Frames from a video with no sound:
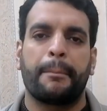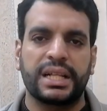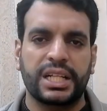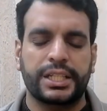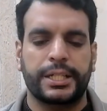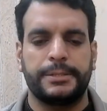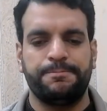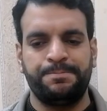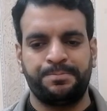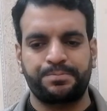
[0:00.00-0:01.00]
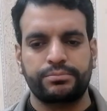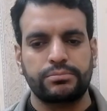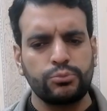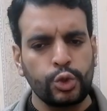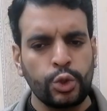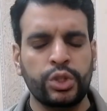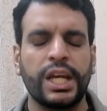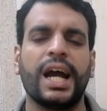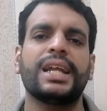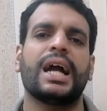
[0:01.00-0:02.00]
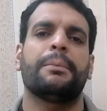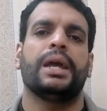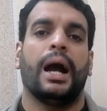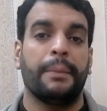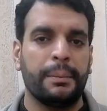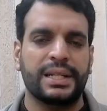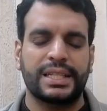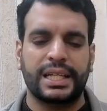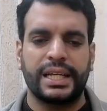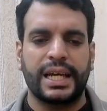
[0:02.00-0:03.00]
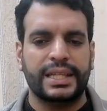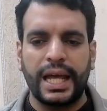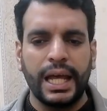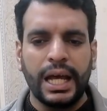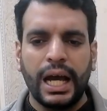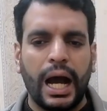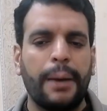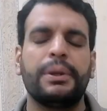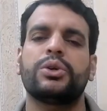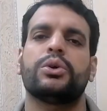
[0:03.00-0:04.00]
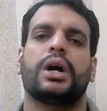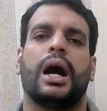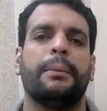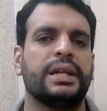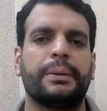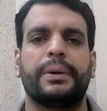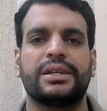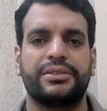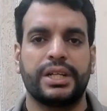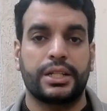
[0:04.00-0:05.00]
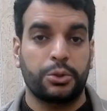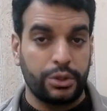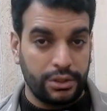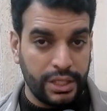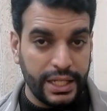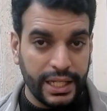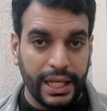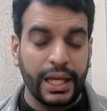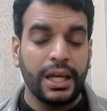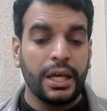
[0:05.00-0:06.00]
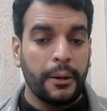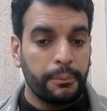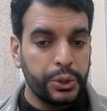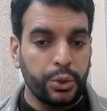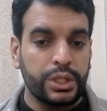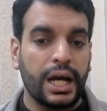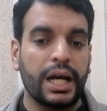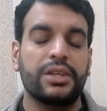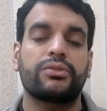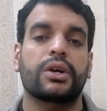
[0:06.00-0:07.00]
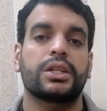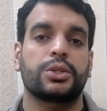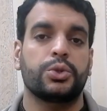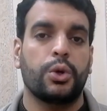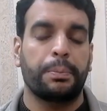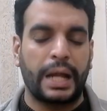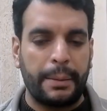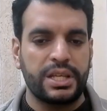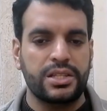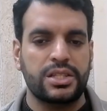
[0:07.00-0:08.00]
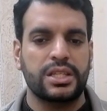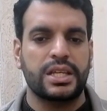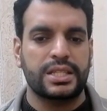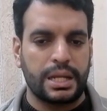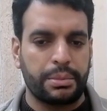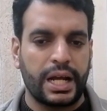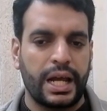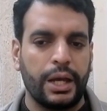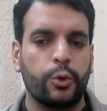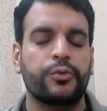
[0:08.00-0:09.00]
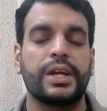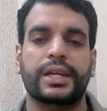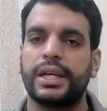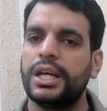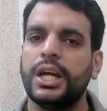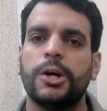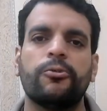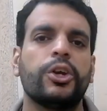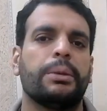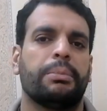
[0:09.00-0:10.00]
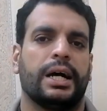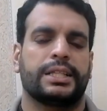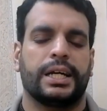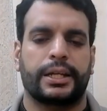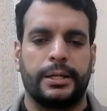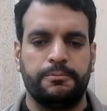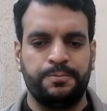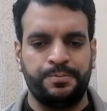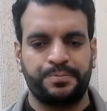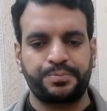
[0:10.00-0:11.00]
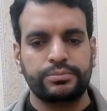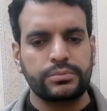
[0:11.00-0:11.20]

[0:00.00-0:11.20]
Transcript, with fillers: मदद करे तो ये हर काम में हमें मदद के लिए कहते हैं हम इनको हम इनके पास नहीं जाते तो ये देखें मौजूदा इस वक्त जो प्राइम एजेंसी के सरबराह हैं खुफिया के वो ये बात कर रहे हैं